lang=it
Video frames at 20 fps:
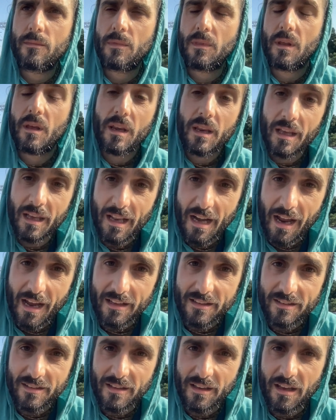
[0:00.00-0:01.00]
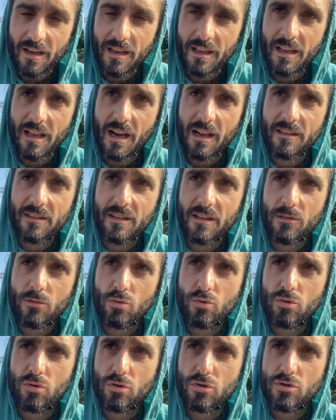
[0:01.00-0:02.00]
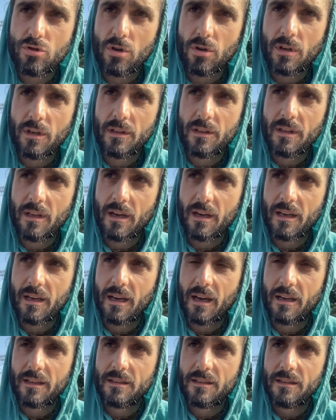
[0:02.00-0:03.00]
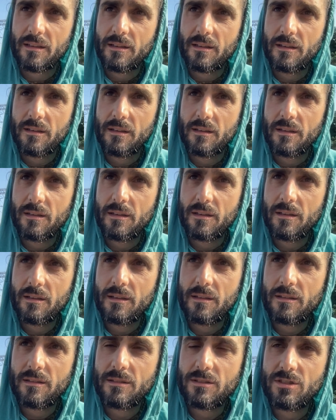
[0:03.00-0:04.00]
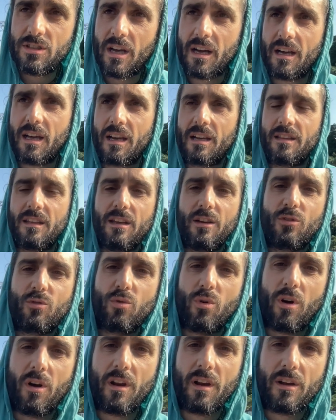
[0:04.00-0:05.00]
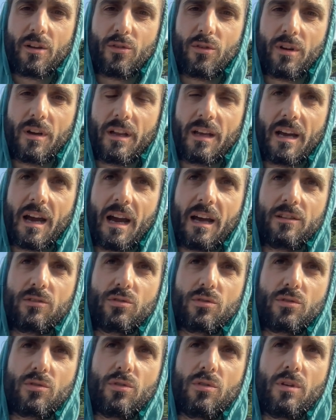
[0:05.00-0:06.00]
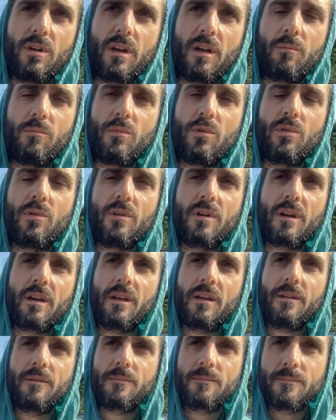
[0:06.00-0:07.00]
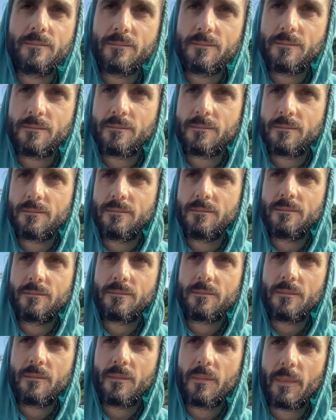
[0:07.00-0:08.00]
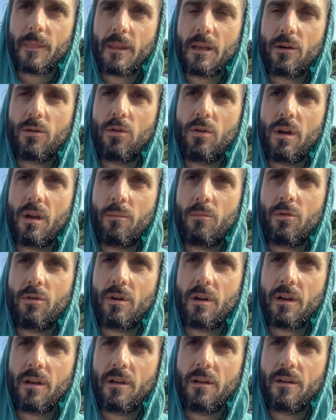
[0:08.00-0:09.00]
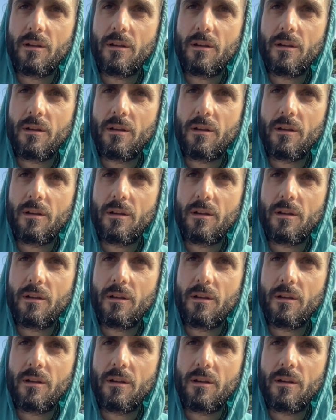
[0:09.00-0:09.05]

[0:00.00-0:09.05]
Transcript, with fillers: E ringrazia, ringrazia tutto ciò che ti accade. Chakra del cuore collegato con l'amore. Con l'amore.